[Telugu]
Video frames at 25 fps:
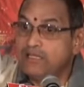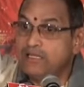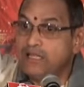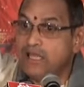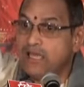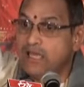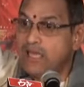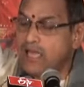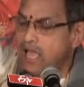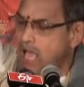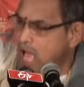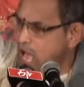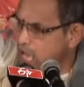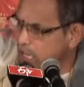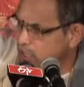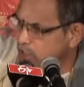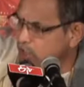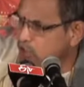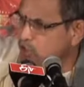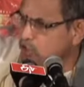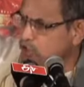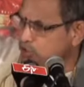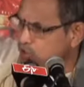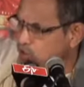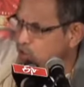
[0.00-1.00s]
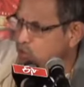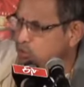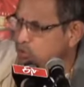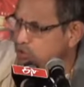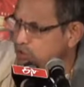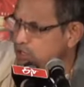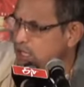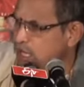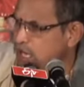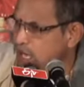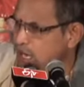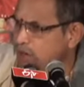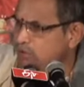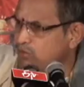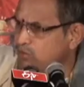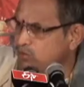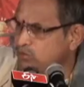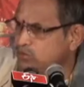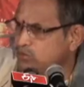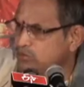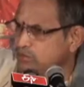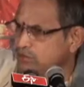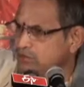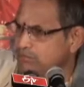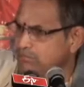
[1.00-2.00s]
అయితే ఆయనకి ఏదో కొద్ది కాలం
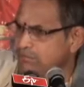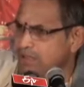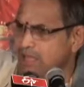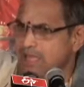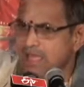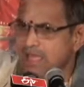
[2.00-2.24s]
అవుతుంది